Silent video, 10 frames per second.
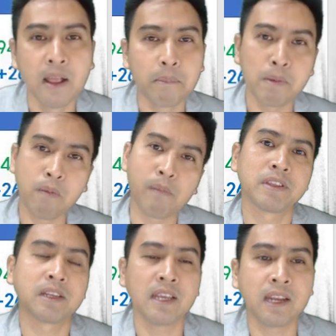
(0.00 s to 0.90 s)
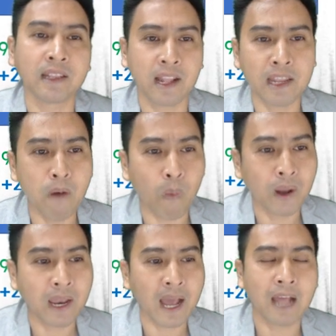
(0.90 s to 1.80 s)
มีมุมมองเหมือนจะดีนะแต่ที่บอก
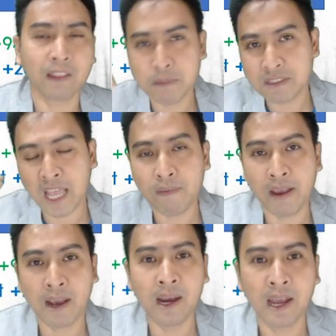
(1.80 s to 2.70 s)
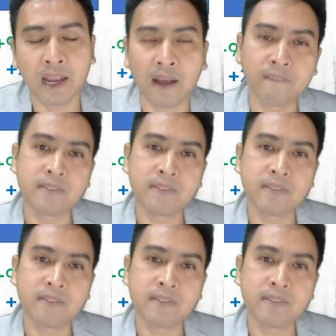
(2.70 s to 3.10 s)
ว่าราคาตอนนี้มันไซด์เวย์ขึ้นเรื่อยๆนะ